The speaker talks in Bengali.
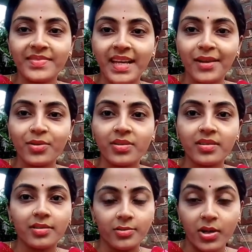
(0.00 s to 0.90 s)
যাই হোক
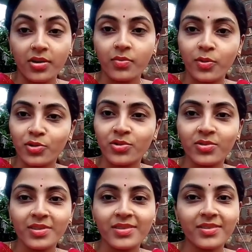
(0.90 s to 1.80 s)
হয়তো কারোর পছন্দ
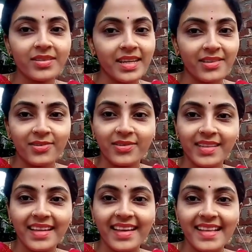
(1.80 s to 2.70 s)
হয়েছিল সেই জন্য
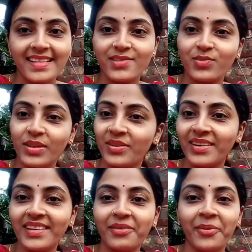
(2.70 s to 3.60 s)
নিয়ে গেছে চুরি
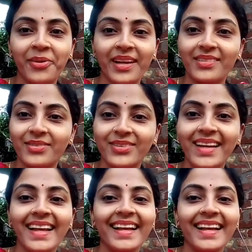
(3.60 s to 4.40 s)
হয়ে যাবো বলা ভুল